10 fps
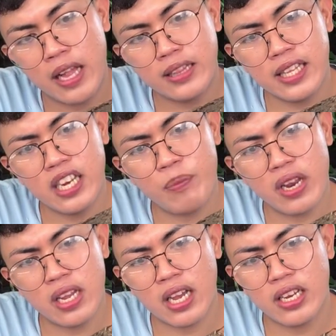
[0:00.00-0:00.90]
healthy
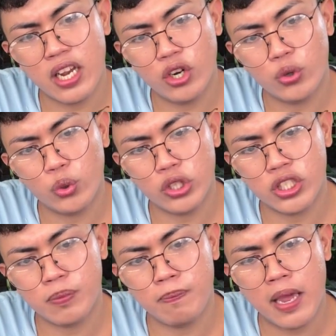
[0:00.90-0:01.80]
naman ang kanyang
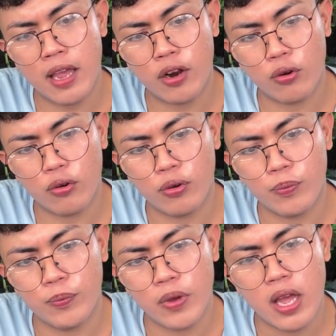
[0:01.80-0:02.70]
roots pero
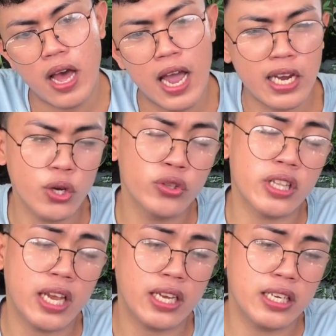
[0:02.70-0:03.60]
I
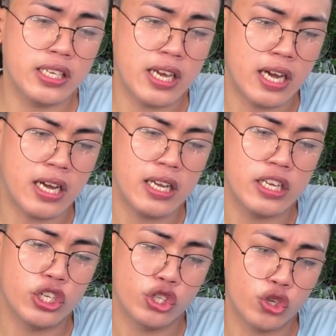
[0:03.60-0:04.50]
don't like the
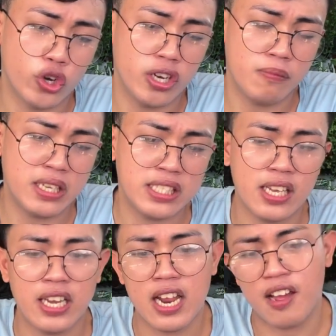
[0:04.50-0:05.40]
soil mix
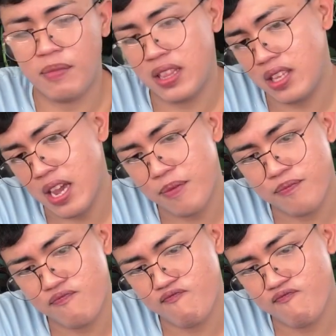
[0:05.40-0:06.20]
na ginamit niya.